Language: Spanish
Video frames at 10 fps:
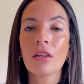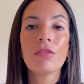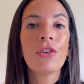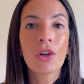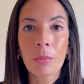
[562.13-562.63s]

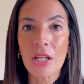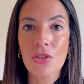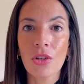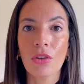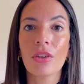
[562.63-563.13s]

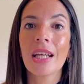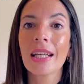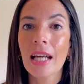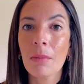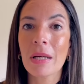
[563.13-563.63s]
formación, de
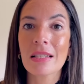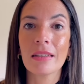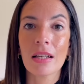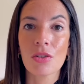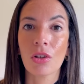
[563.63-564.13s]

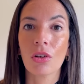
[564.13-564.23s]
capacitación.